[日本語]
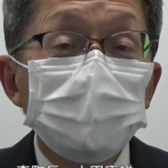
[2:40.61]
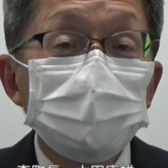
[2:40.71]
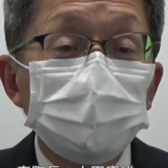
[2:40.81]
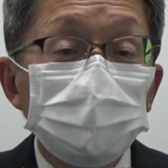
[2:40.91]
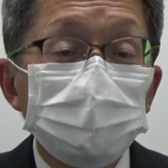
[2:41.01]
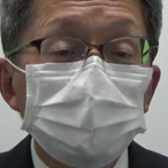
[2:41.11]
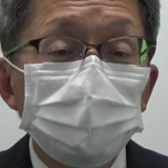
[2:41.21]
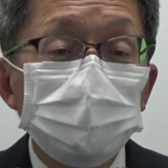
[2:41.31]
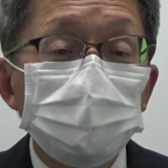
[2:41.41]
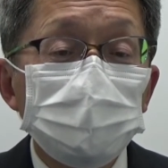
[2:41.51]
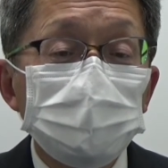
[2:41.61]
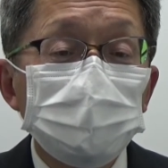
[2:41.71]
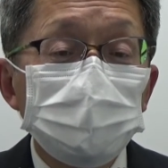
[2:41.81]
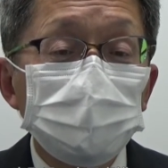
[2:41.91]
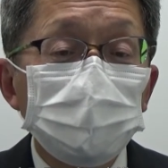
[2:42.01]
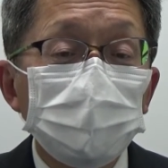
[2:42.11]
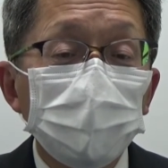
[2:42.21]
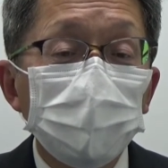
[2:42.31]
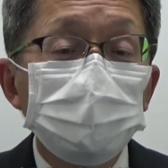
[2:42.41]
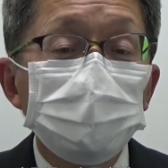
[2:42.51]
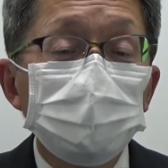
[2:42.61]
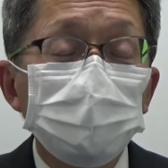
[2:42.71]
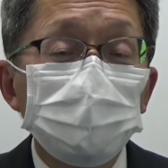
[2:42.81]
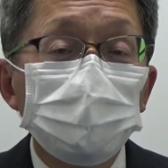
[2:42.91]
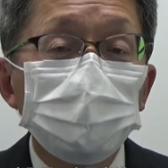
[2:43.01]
4月21日に遠州森